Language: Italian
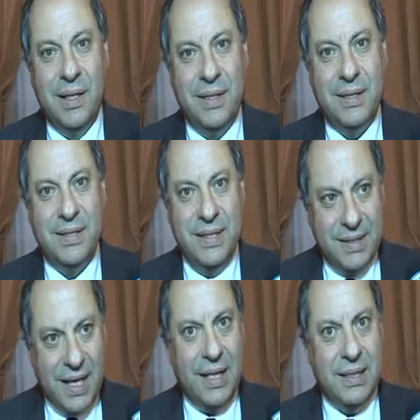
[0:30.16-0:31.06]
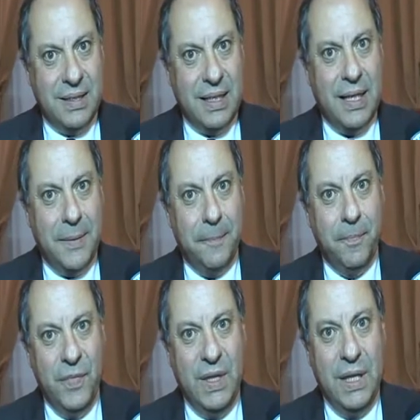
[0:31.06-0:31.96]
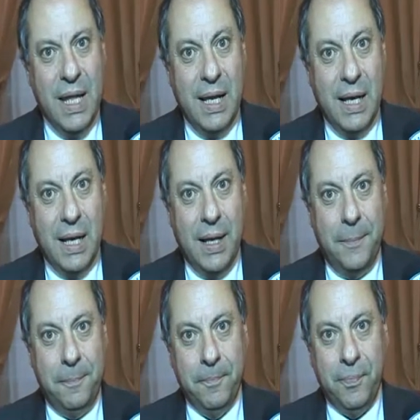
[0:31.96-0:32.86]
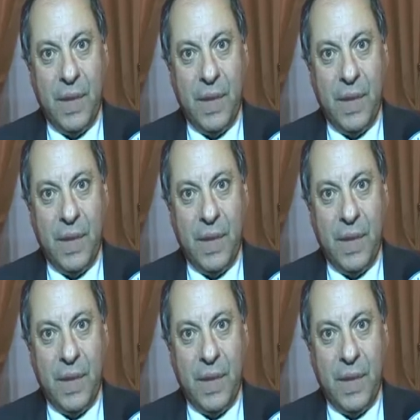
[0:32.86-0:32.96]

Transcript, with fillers: eh, si tratta del